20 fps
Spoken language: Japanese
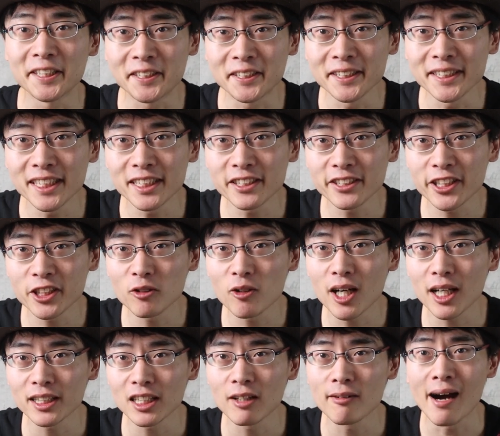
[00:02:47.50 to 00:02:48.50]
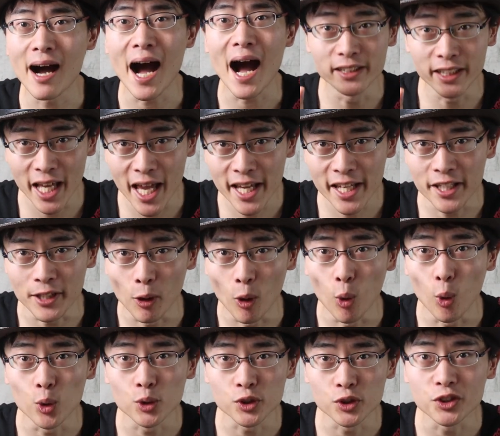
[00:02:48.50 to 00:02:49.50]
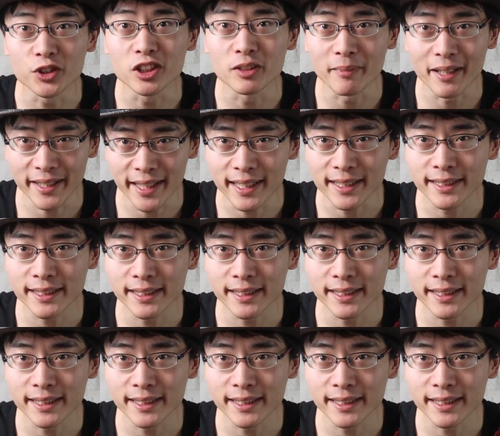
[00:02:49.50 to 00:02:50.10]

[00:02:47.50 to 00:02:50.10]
羊好きの方はぜひおすすめで